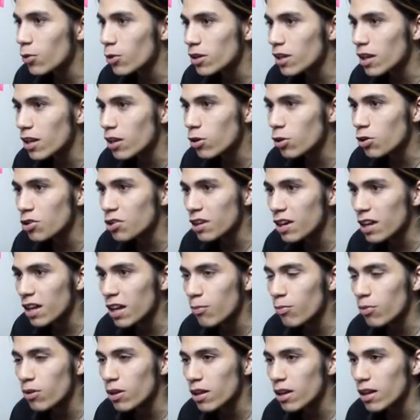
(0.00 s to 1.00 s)
Haré cualquier cosa
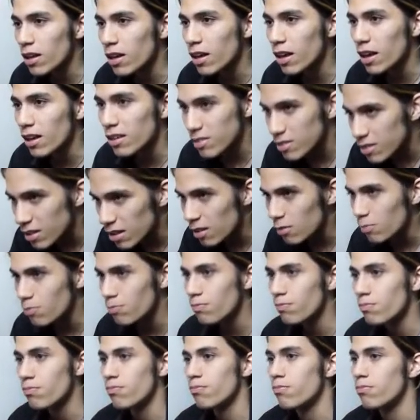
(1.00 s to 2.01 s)
que le pueda hacer,
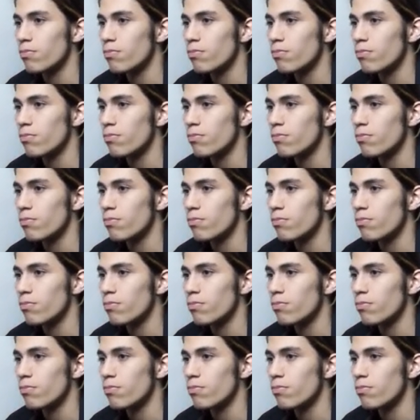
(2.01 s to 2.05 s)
